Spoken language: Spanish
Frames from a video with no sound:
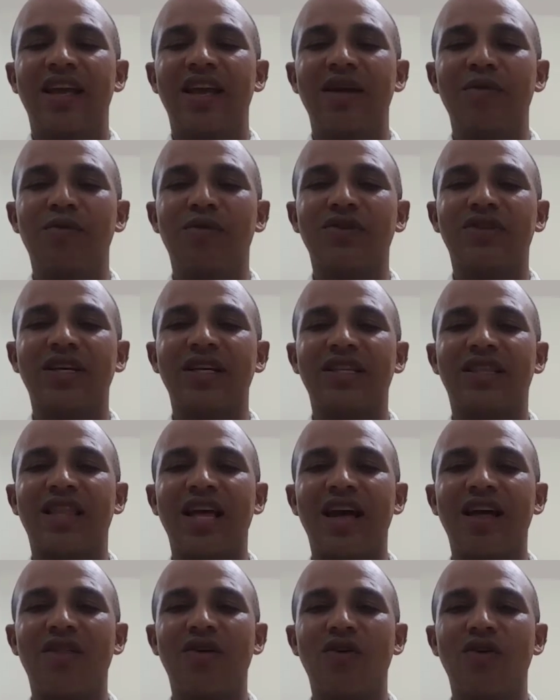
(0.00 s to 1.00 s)
hemos
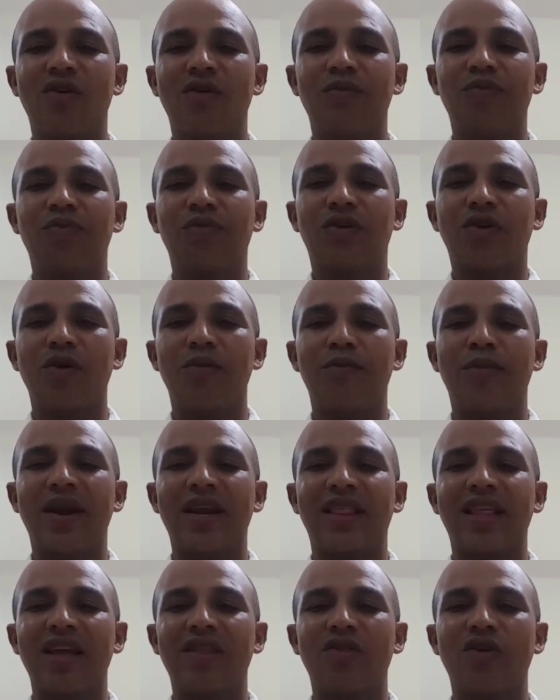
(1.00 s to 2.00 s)
estado
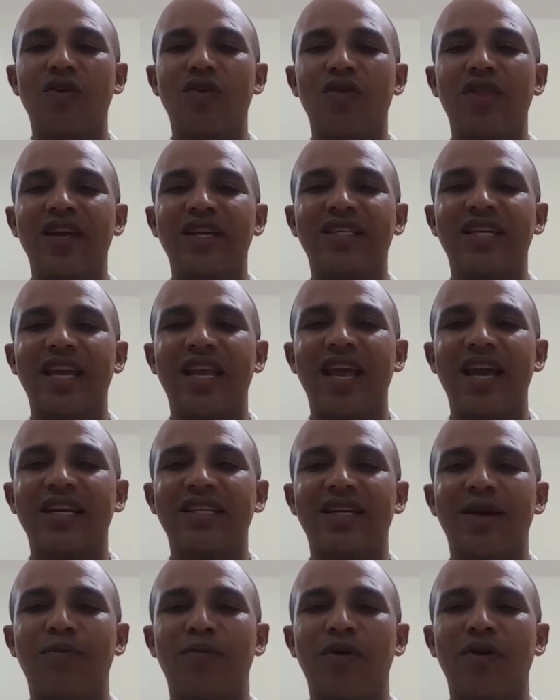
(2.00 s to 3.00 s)
compartiendo una
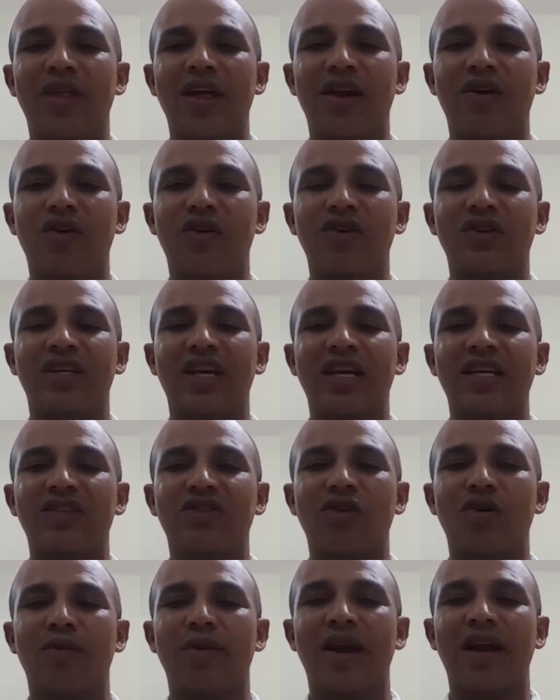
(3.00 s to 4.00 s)
enseñanza poderosa
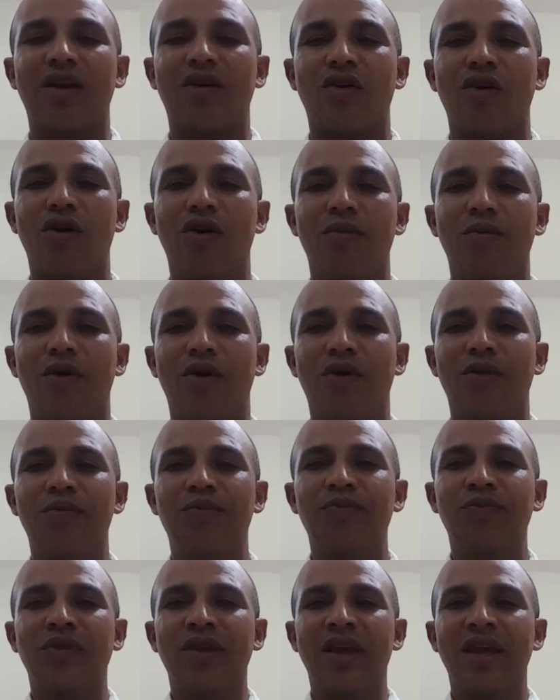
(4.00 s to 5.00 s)
sobre cómo